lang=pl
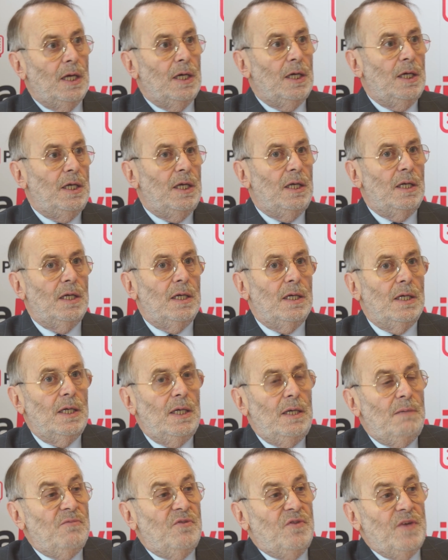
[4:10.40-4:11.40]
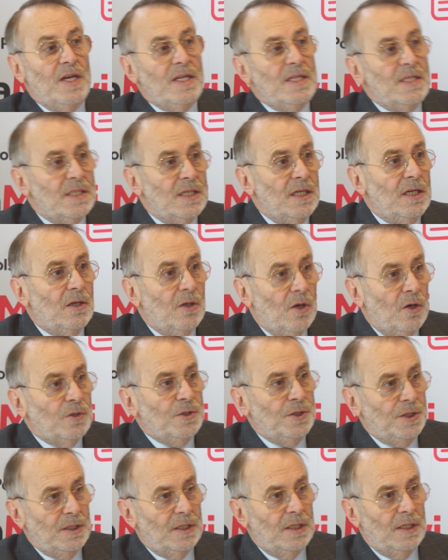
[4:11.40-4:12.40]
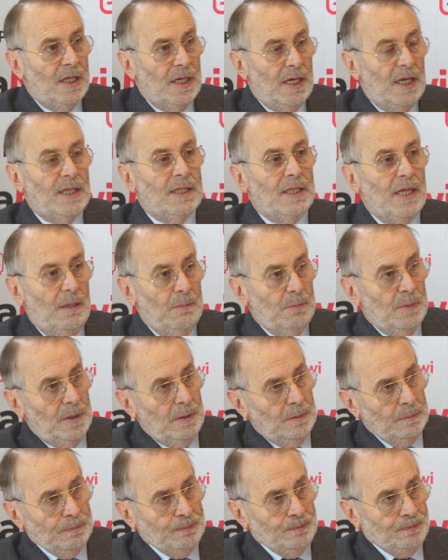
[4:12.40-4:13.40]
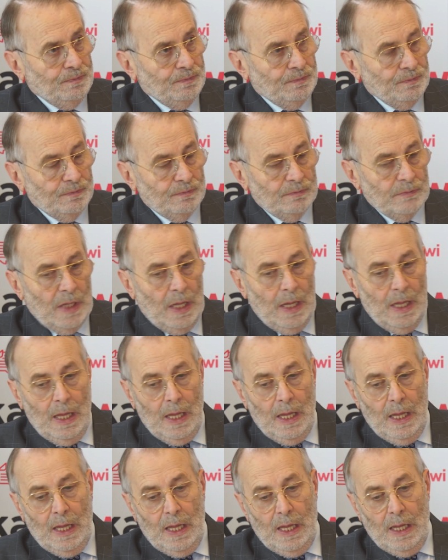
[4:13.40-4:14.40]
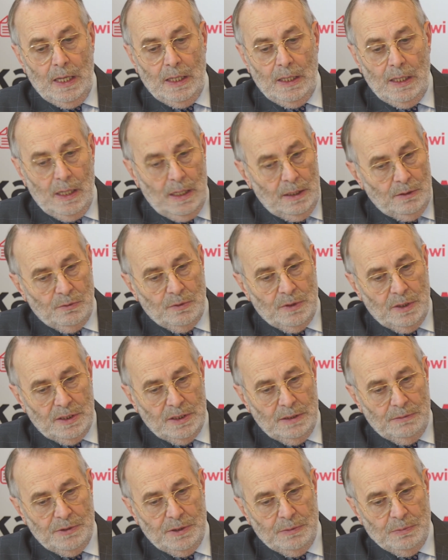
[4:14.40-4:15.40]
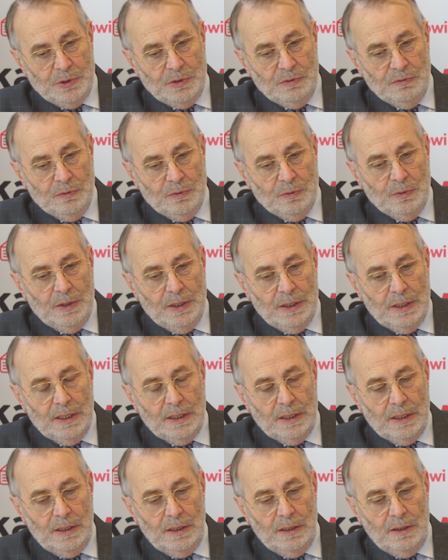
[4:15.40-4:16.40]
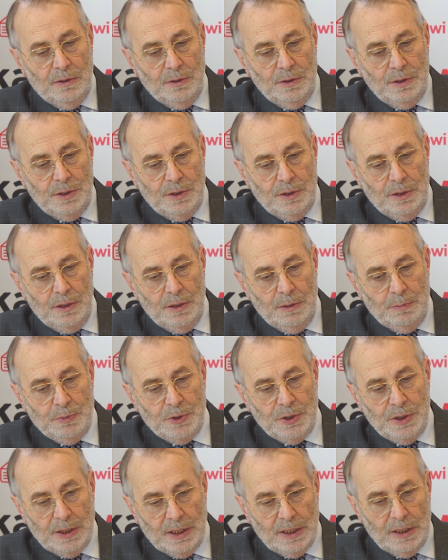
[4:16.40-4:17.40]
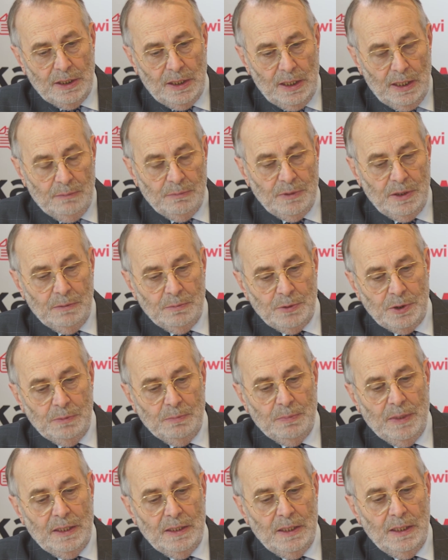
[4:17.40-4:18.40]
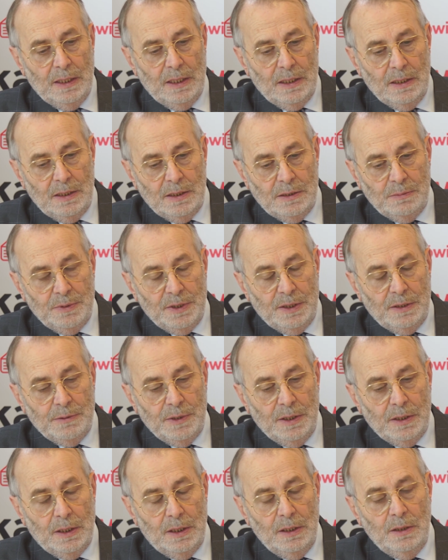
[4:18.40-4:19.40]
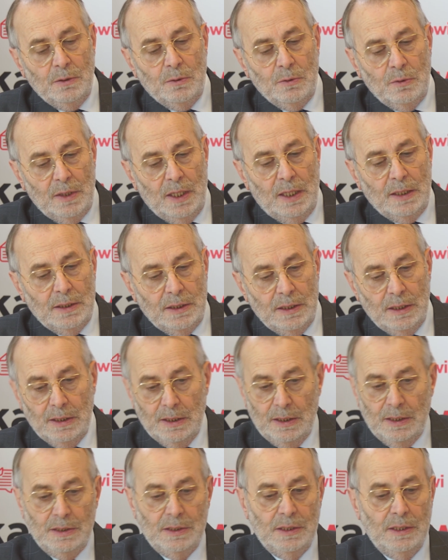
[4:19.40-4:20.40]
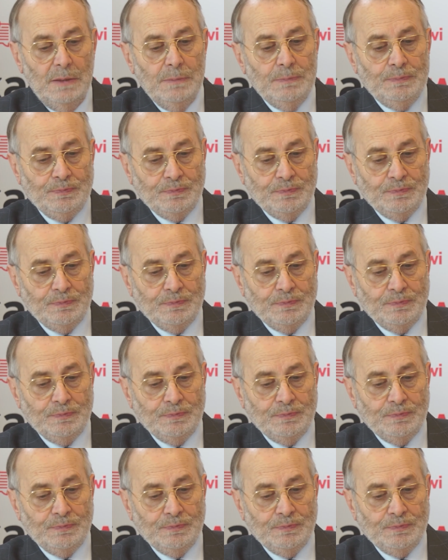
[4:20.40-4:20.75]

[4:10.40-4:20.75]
I im więcej godzin nalatamy, ja tutaj zawsze przywołuję taki dość przykry dla mnie przypadek sprzed przed kilku lat, gdzie